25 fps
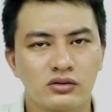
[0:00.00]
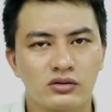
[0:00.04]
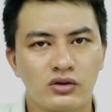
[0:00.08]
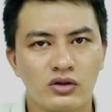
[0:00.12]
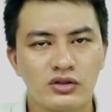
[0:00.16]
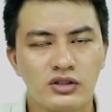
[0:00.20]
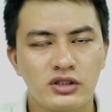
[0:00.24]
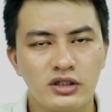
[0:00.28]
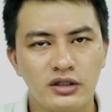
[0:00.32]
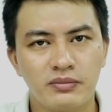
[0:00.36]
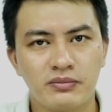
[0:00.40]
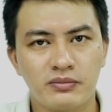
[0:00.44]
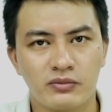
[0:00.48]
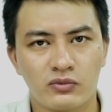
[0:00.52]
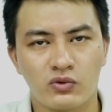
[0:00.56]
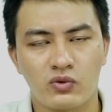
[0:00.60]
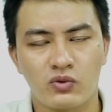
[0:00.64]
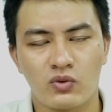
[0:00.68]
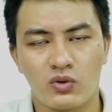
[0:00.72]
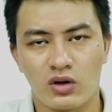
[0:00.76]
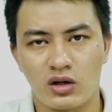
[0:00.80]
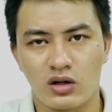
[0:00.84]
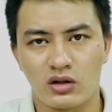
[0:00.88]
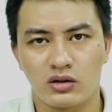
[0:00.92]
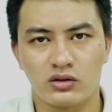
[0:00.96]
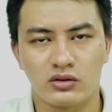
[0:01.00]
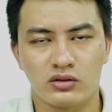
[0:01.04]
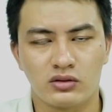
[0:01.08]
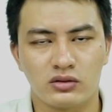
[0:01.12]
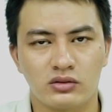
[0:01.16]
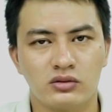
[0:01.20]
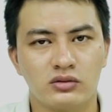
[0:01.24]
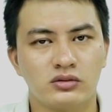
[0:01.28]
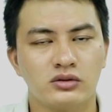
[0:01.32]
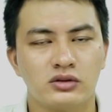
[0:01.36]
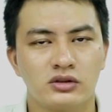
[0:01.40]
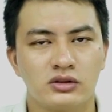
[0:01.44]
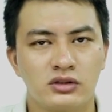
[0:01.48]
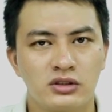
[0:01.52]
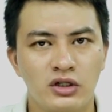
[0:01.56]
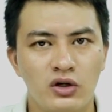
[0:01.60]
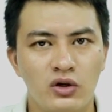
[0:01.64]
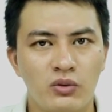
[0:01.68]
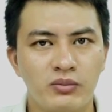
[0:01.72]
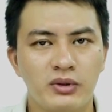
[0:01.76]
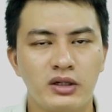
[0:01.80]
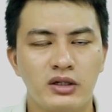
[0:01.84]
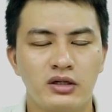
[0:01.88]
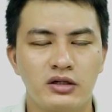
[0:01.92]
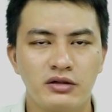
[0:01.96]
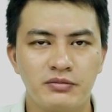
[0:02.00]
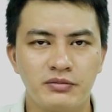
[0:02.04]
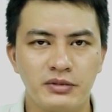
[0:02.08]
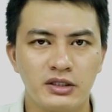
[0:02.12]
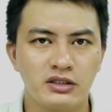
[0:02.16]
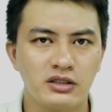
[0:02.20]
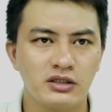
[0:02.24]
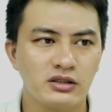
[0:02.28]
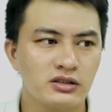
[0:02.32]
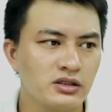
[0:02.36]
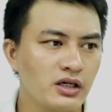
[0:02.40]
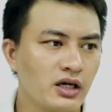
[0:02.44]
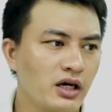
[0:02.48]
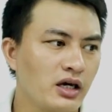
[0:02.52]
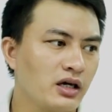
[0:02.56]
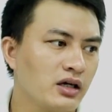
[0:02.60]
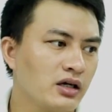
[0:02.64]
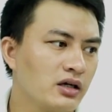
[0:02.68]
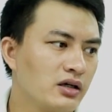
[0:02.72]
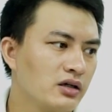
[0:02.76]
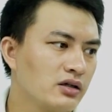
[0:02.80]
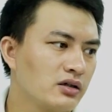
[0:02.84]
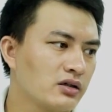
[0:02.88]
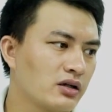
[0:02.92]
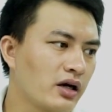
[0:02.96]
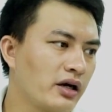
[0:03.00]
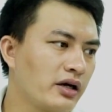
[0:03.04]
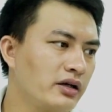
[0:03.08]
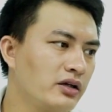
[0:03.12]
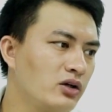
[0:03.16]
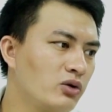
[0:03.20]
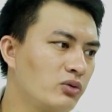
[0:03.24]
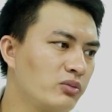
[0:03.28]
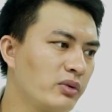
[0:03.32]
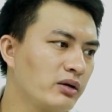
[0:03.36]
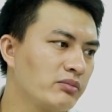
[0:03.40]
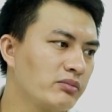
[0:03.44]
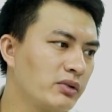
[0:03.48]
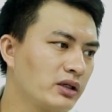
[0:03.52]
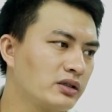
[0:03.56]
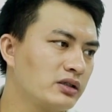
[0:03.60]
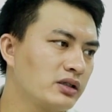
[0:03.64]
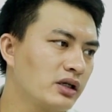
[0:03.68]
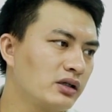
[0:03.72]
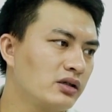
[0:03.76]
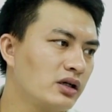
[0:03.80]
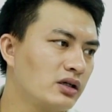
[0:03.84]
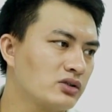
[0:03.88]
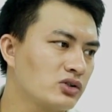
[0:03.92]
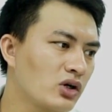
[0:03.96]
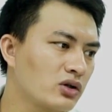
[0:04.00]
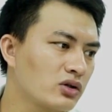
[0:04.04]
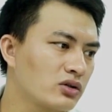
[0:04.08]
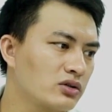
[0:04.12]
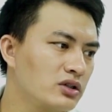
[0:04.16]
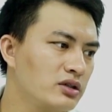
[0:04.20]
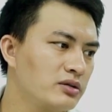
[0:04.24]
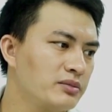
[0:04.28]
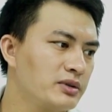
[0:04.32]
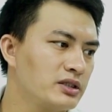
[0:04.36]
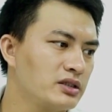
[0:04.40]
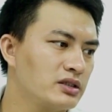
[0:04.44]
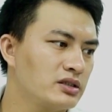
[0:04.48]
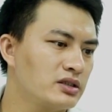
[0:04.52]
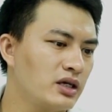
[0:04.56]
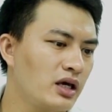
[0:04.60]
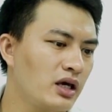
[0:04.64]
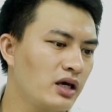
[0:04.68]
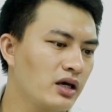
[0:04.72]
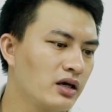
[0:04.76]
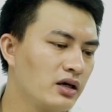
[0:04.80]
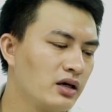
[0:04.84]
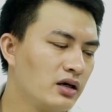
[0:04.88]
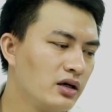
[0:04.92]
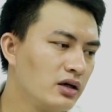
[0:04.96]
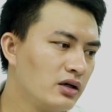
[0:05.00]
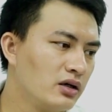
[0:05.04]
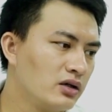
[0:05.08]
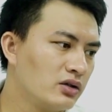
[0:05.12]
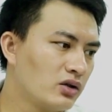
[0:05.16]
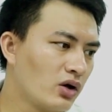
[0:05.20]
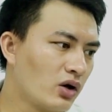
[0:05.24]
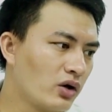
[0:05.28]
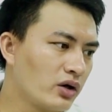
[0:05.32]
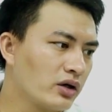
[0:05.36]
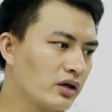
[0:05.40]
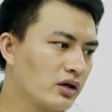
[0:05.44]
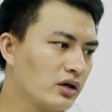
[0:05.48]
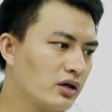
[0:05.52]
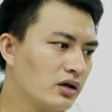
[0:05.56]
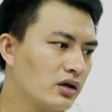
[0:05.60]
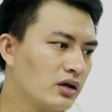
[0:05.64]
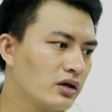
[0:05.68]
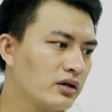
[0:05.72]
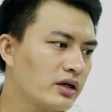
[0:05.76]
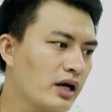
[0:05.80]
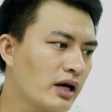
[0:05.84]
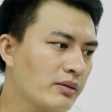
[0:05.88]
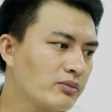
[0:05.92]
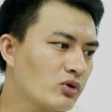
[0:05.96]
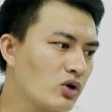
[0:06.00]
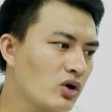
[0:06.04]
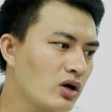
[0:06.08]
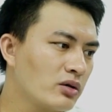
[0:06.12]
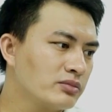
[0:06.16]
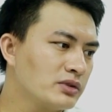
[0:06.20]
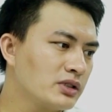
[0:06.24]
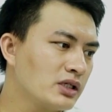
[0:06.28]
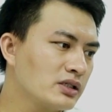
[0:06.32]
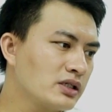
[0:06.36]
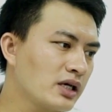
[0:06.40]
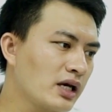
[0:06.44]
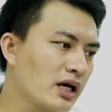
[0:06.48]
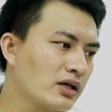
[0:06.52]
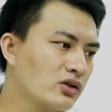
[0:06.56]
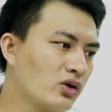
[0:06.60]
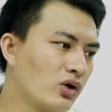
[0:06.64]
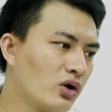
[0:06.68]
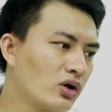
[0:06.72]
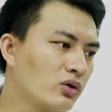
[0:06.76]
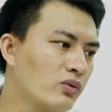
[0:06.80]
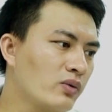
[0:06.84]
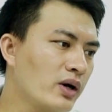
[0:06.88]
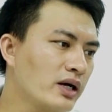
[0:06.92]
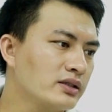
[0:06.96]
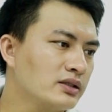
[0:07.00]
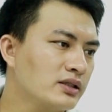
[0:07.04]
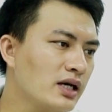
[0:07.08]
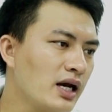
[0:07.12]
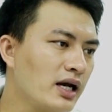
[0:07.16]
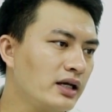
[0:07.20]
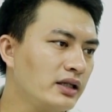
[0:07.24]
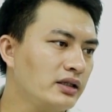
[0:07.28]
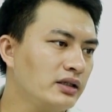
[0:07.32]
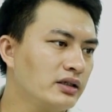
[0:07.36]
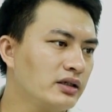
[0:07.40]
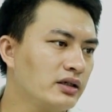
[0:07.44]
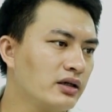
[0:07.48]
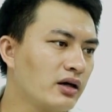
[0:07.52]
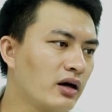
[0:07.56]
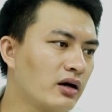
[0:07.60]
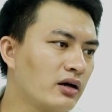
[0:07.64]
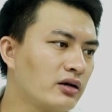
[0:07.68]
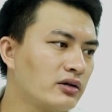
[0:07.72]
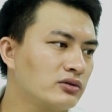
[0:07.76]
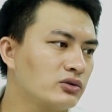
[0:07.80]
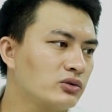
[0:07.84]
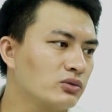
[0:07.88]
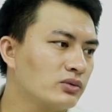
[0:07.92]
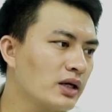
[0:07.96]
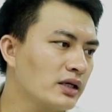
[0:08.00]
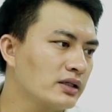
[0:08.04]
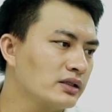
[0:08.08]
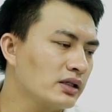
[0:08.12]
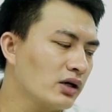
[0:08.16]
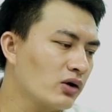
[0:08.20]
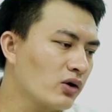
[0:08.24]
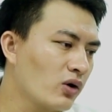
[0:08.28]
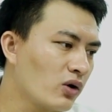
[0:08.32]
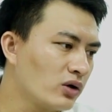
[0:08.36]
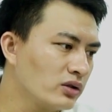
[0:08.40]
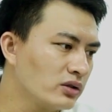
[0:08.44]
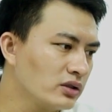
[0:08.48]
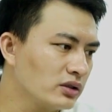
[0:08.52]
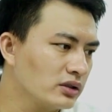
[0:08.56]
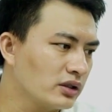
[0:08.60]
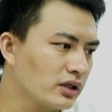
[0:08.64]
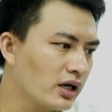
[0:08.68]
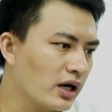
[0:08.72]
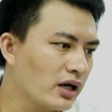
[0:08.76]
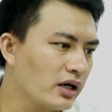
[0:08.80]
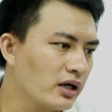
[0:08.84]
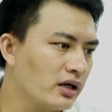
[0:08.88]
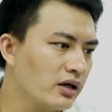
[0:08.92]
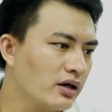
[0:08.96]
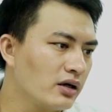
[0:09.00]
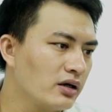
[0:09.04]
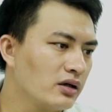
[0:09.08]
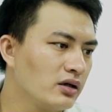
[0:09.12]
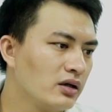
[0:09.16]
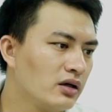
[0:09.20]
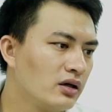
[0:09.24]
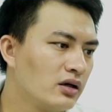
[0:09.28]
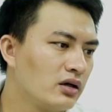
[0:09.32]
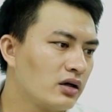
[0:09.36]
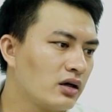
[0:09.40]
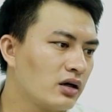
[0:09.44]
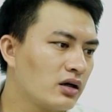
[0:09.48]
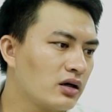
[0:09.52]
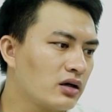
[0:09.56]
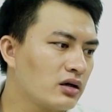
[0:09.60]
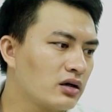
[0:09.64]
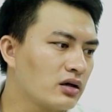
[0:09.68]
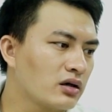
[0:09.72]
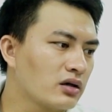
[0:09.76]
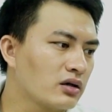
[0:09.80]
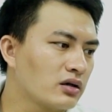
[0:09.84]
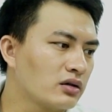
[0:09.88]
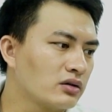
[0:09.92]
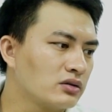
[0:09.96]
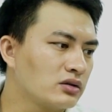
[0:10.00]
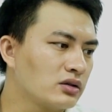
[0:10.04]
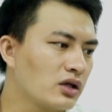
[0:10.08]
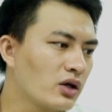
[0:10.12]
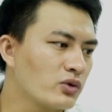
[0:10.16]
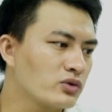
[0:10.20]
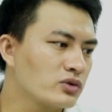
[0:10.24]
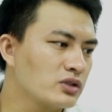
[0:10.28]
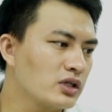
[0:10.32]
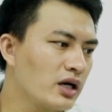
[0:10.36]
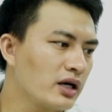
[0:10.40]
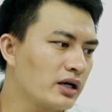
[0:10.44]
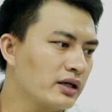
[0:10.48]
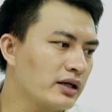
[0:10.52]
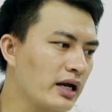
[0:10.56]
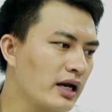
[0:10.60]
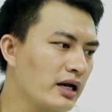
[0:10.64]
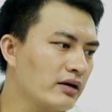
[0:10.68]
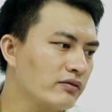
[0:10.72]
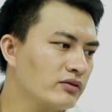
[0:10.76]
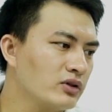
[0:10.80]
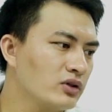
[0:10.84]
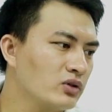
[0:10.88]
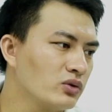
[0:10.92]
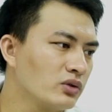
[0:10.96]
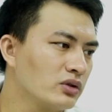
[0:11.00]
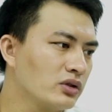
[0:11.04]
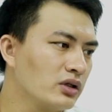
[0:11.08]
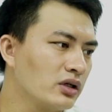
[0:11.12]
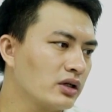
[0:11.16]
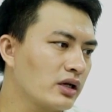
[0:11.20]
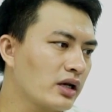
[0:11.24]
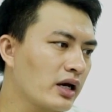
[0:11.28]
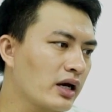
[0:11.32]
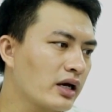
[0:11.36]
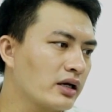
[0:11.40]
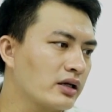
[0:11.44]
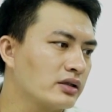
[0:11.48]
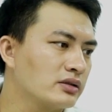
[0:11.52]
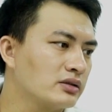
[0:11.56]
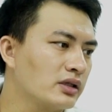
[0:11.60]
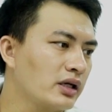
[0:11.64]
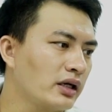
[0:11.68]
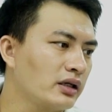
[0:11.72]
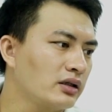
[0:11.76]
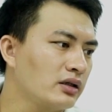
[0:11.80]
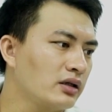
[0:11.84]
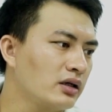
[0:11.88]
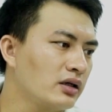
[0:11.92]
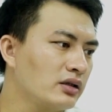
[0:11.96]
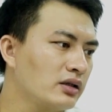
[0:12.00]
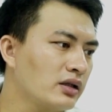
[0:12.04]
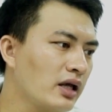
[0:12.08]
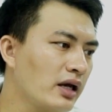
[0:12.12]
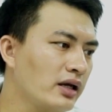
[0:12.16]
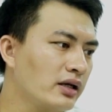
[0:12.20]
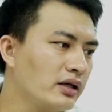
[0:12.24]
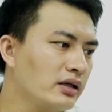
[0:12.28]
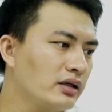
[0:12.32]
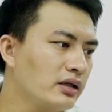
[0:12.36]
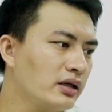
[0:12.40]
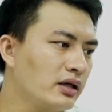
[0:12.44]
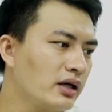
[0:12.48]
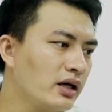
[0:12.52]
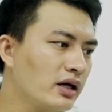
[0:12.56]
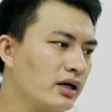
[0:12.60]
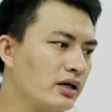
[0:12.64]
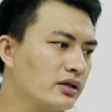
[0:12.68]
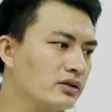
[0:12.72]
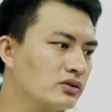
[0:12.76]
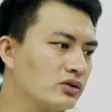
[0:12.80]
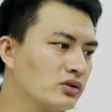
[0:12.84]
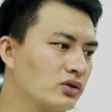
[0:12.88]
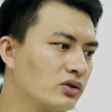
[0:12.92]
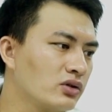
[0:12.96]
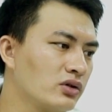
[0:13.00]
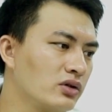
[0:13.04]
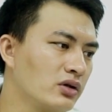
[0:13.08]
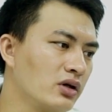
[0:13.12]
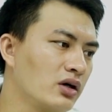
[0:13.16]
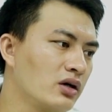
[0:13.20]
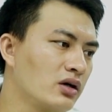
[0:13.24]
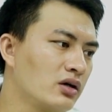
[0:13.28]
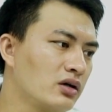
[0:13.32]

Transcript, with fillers: con chip của Xiaomi Redmi 9C. Đấy, nếu mình sẽ lựa chọn Redmi 9C. Rồi, RAM ROM chia sẻ rồi. Ngoài ra thì chúng ta sẽ có những cái râu ria khác, ví dụ như là rách tai nghe rồi